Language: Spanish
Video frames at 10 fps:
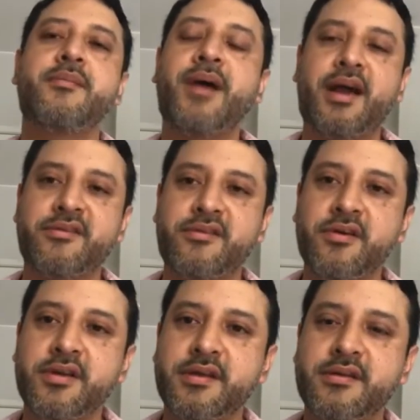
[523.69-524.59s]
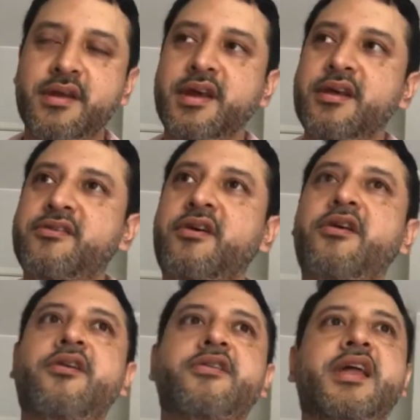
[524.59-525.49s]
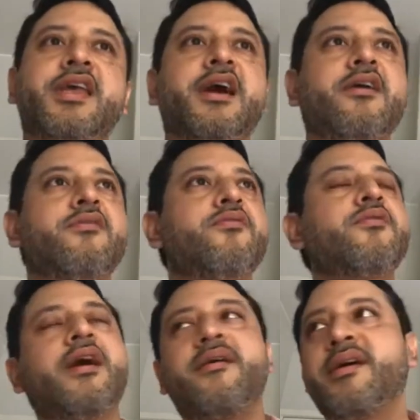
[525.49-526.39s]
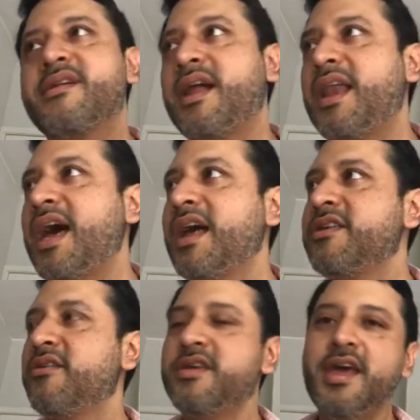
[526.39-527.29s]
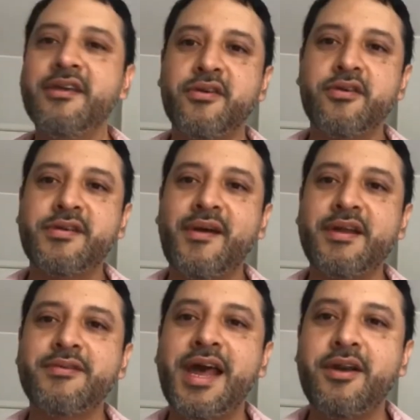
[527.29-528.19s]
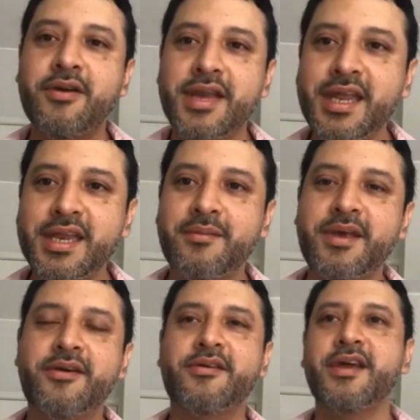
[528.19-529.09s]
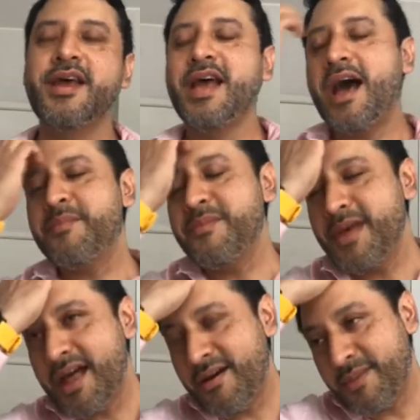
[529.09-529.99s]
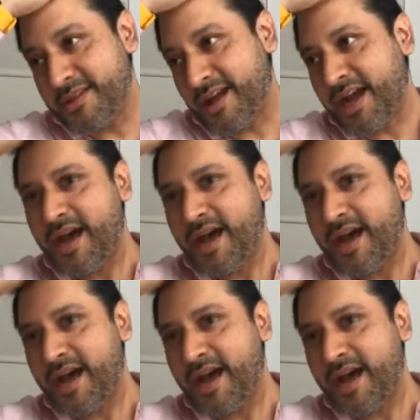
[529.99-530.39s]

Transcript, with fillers: Solo lo tenía una vez al año y eso, yo estaba en una aerolínea, amigos. A mí me, da, me sacaba roncha,